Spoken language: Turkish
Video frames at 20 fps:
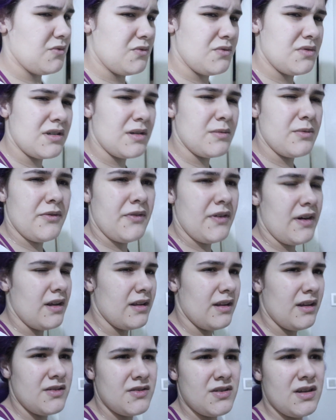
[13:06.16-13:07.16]
3 gibi
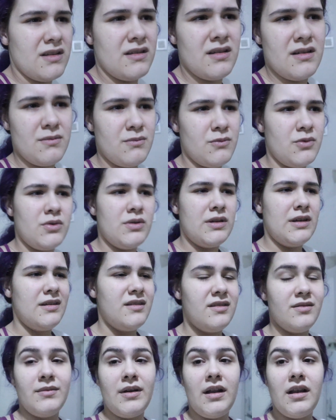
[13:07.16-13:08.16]
falan anca yatarım büyük
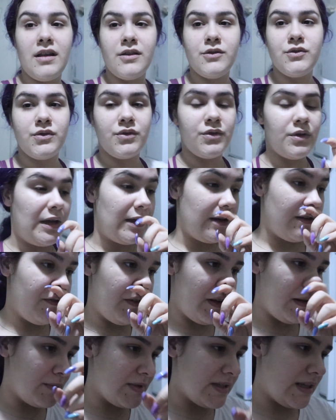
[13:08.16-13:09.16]
ihtimalle. Çünkü yeni
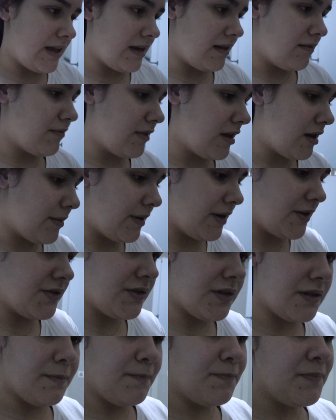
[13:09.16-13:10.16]
film seyretmeye
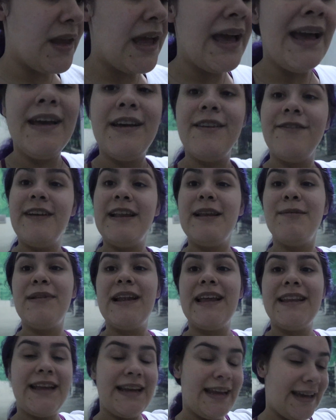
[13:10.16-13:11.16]
başladım.
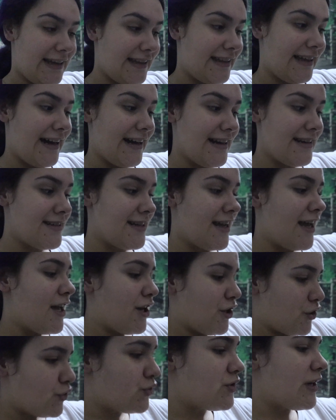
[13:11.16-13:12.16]
Filmle de ne gider?
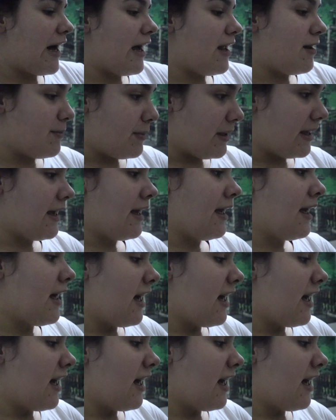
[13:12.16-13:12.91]
Güzel bir